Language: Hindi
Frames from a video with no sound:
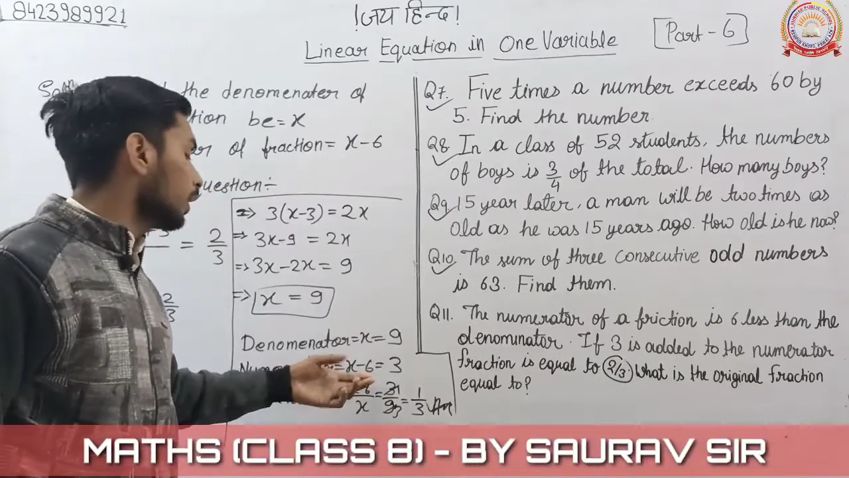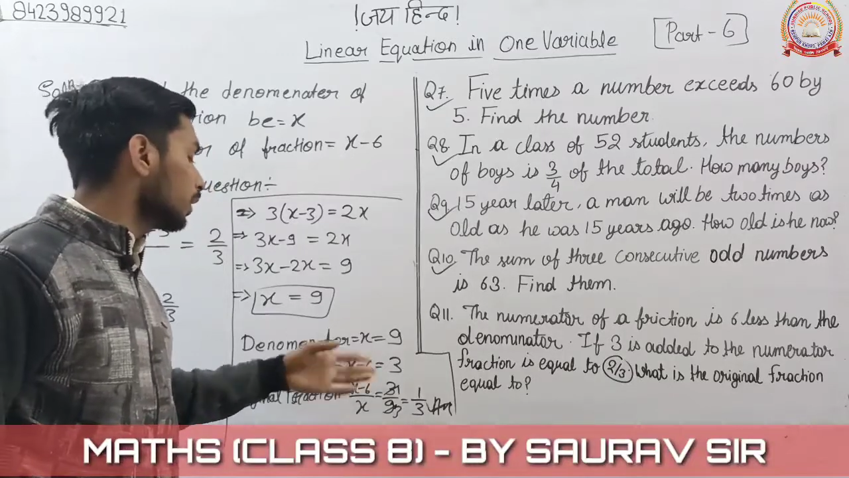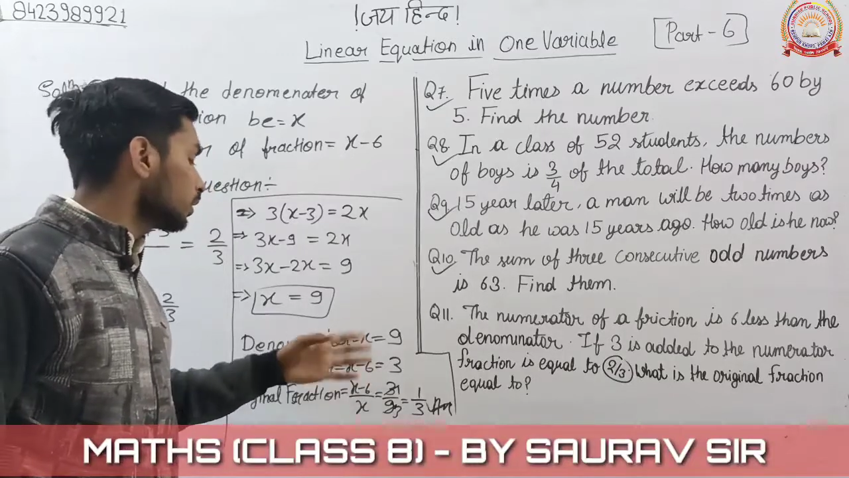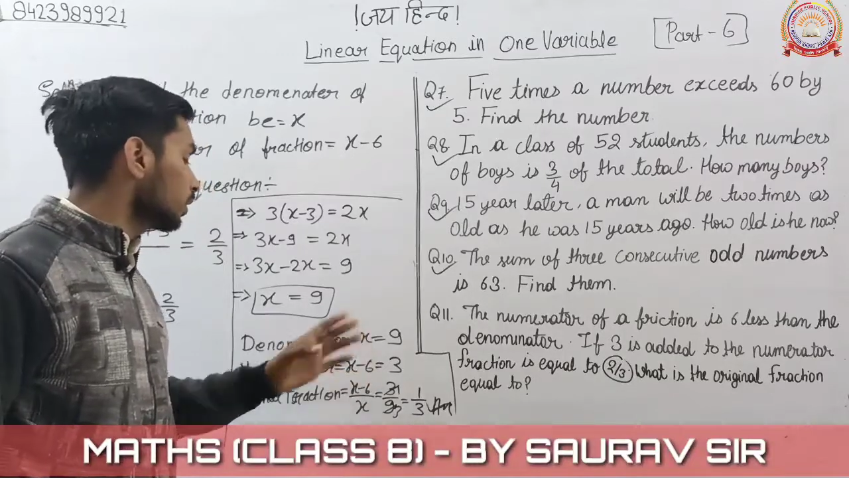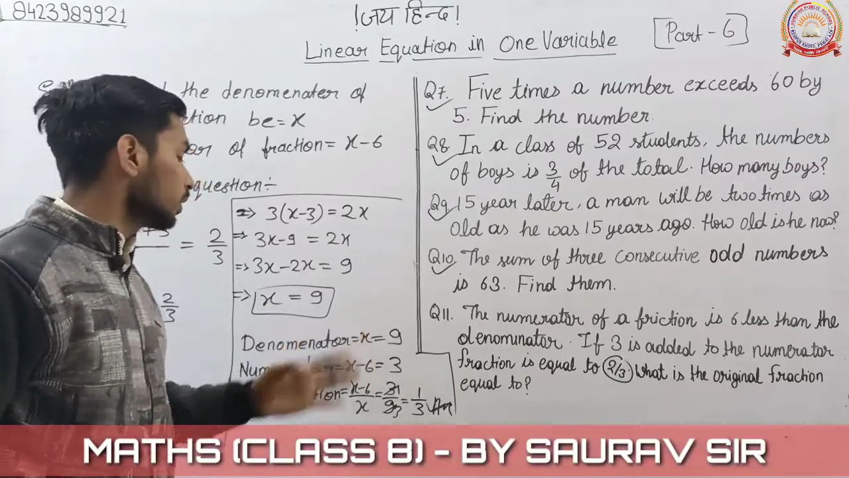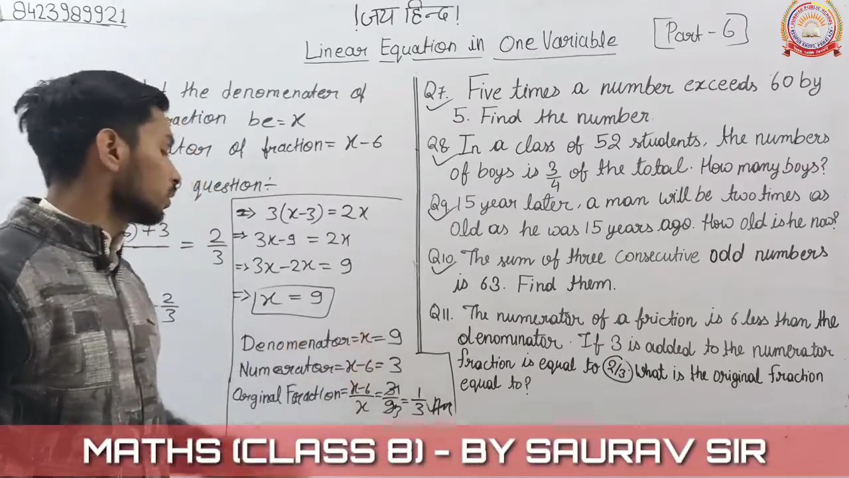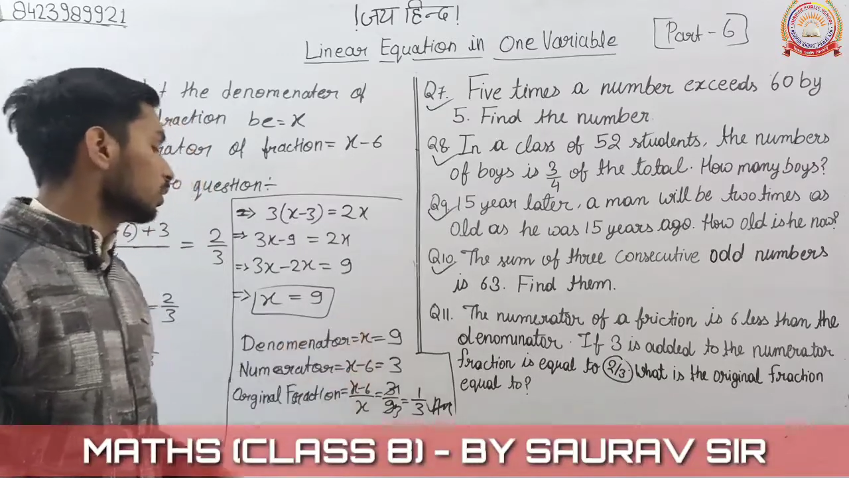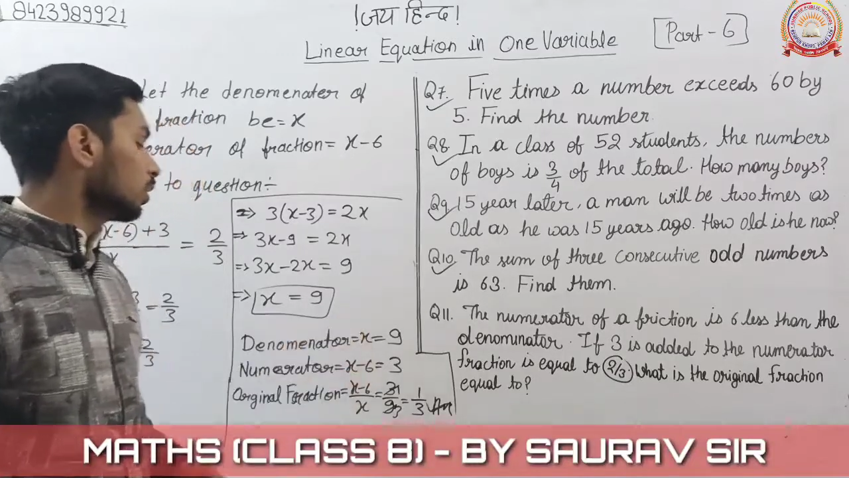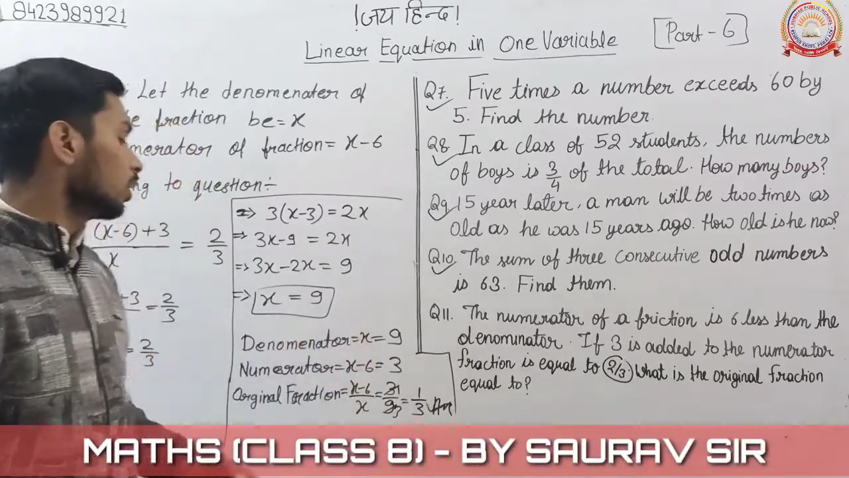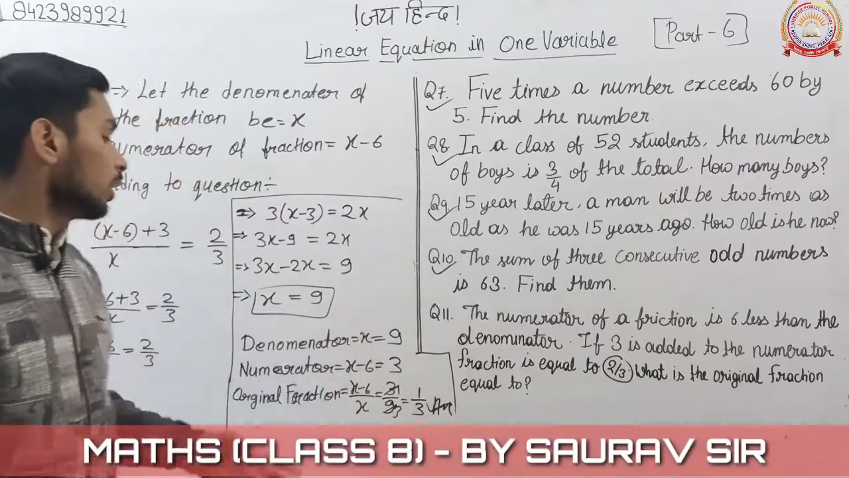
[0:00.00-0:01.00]
माइनस
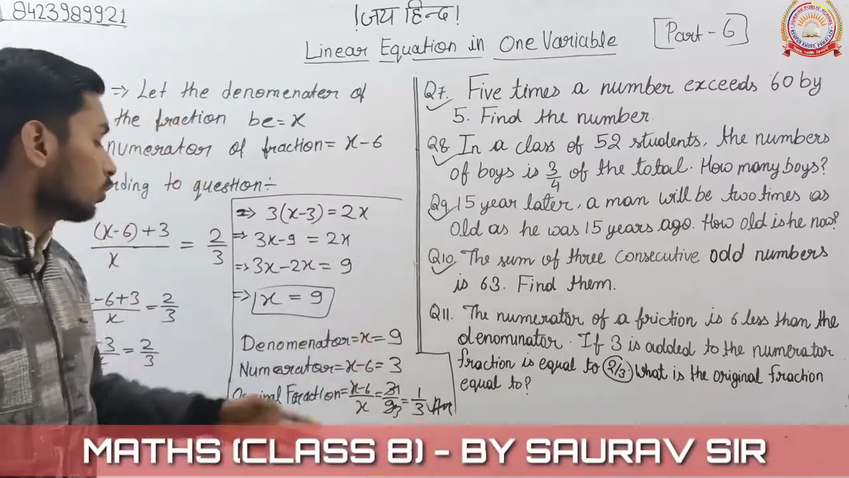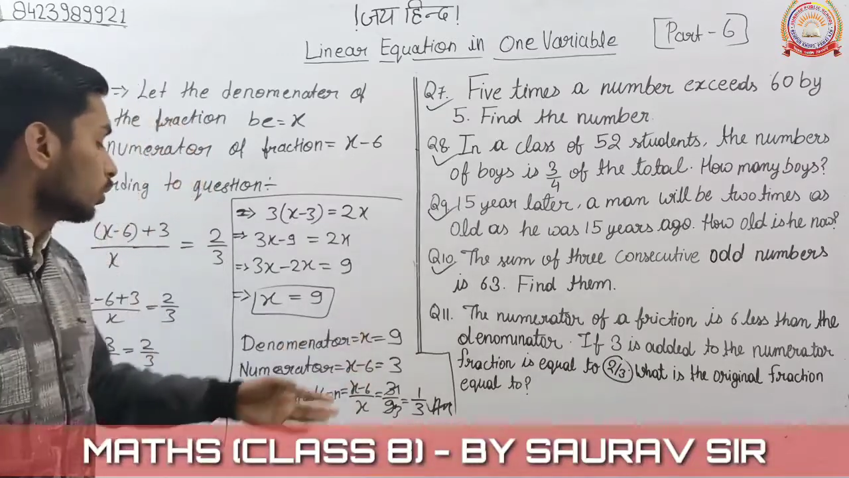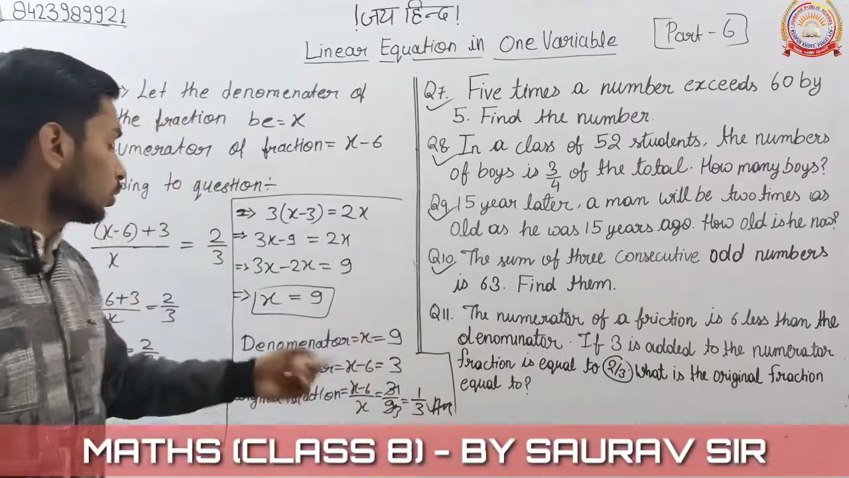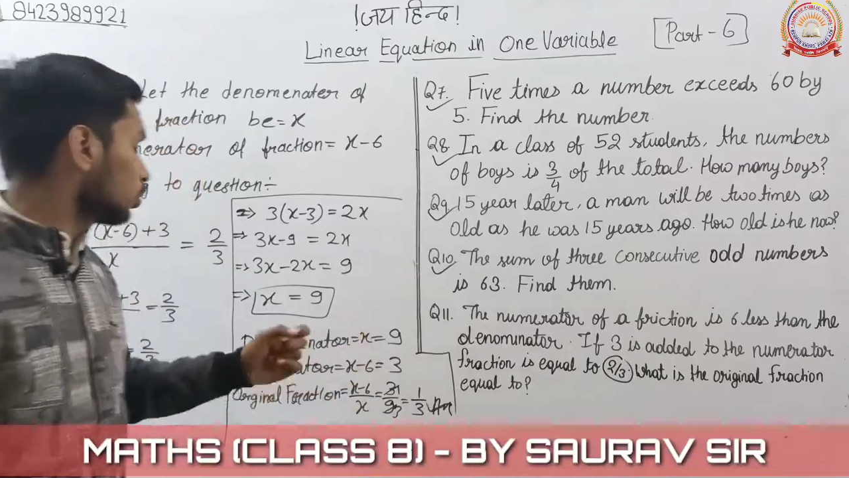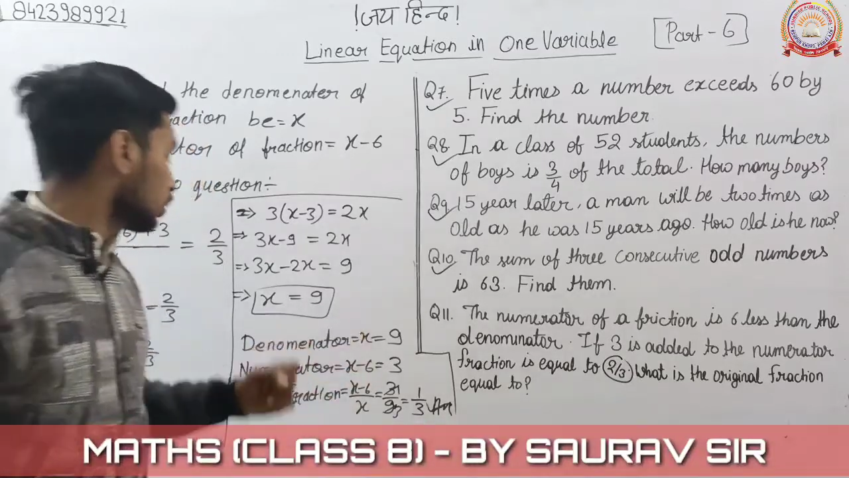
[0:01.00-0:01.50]
सिक्स इक्व